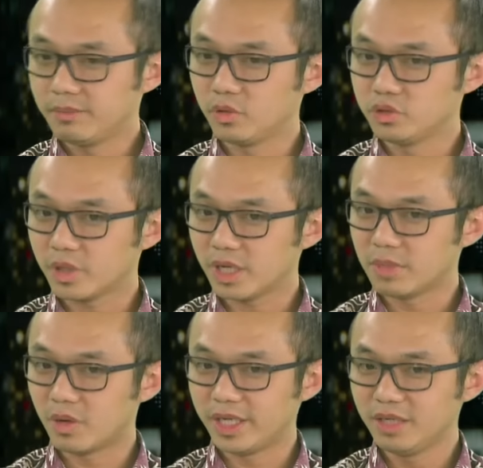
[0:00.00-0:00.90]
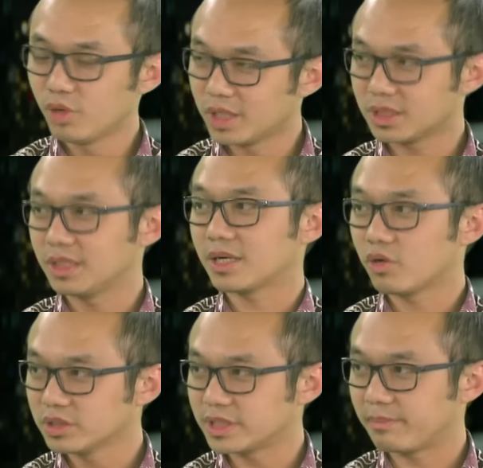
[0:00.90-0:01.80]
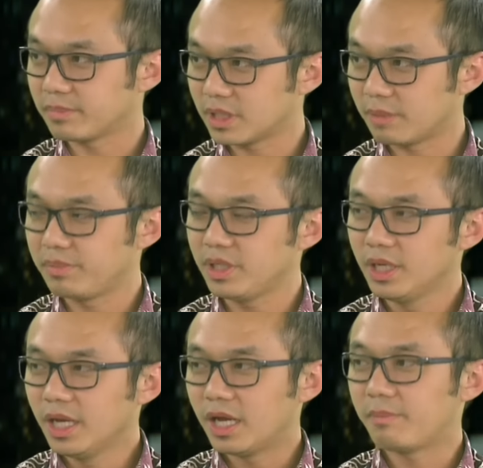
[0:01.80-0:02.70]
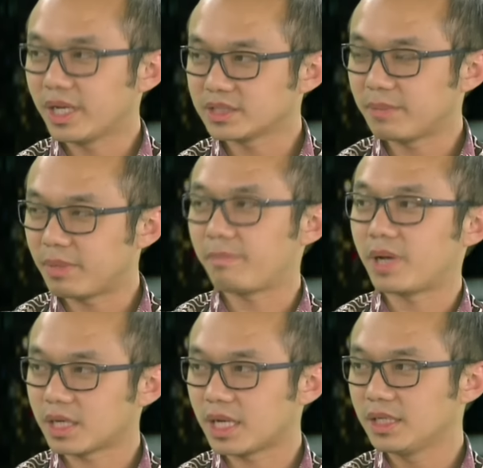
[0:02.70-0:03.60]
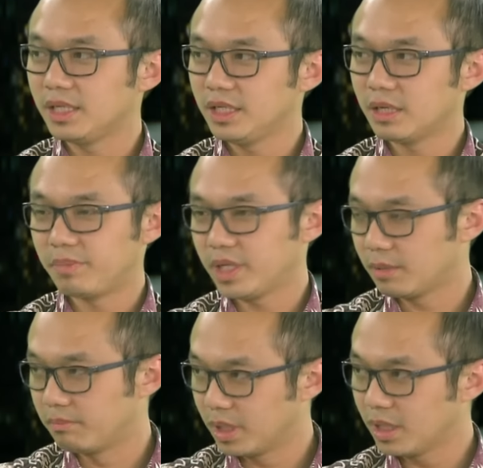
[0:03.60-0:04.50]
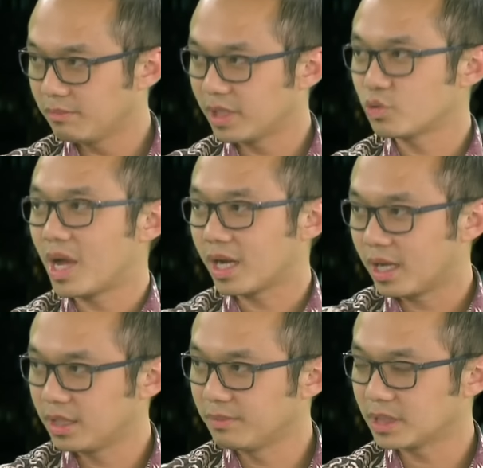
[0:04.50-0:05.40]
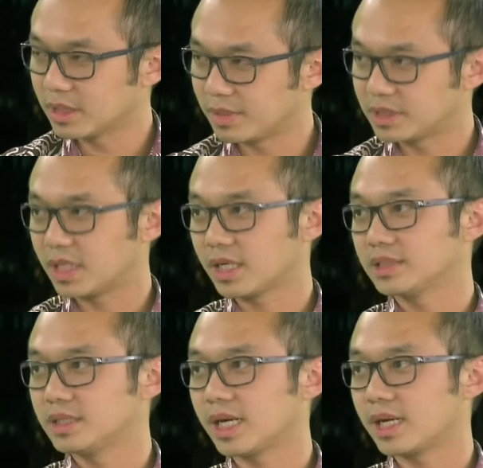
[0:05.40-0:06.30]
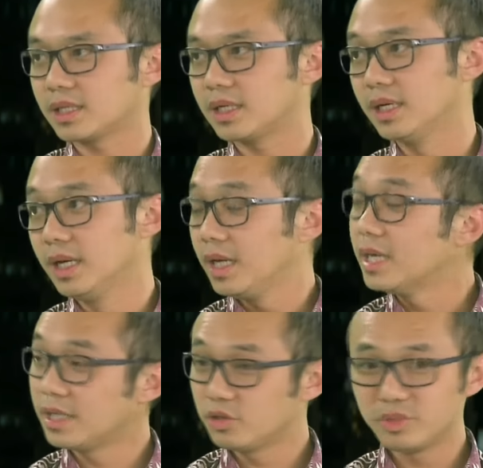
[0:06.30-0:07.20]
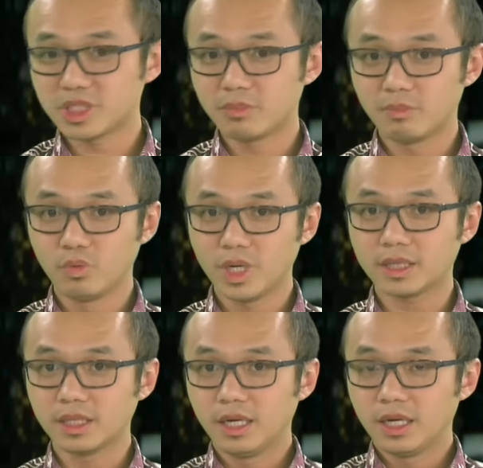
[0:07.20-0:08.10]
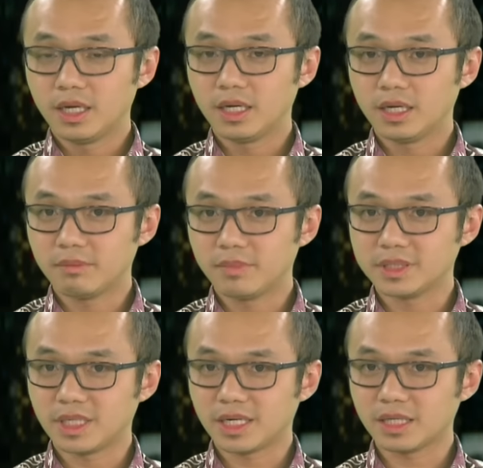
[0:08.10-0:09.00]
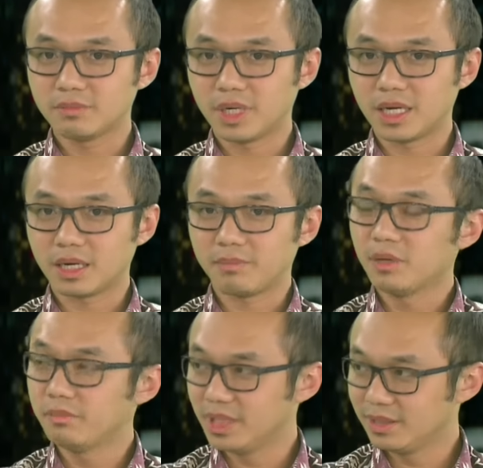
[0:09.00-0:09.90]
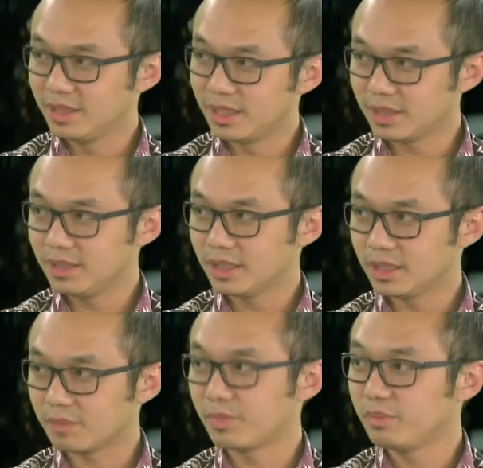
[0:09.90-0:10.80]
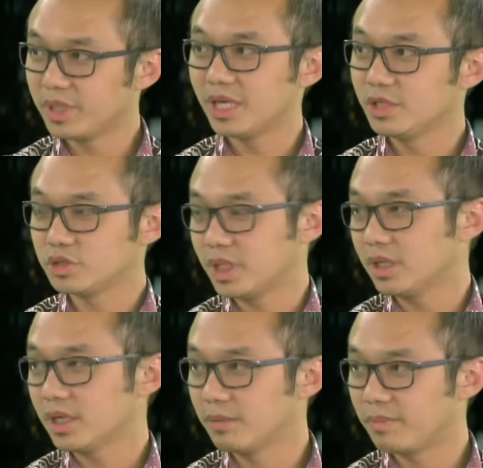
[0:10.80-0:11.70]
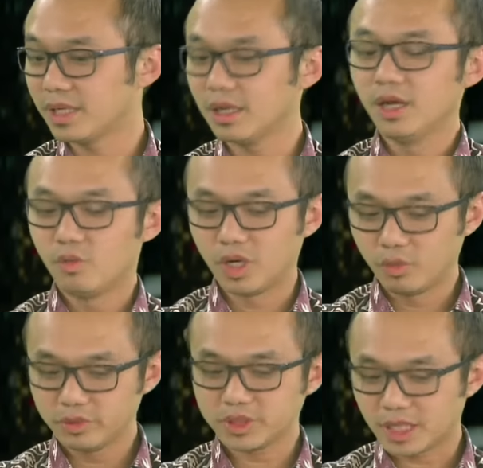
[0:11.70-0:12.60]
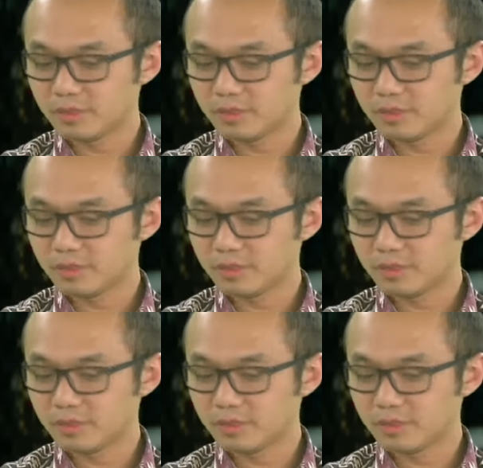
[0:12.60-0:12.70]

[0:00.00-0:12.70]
menunjukkan bahwa ini bukan sekedar konsep, tapi apa yang saya paparkan ini applicable, masuk akal di mata masyarakat Jakarta, dan itu bisa membuat Ah, masyarakat berharap lebih dari hmm. uh, ah, kepemimpinan Yusril ke depan walaupun sekarang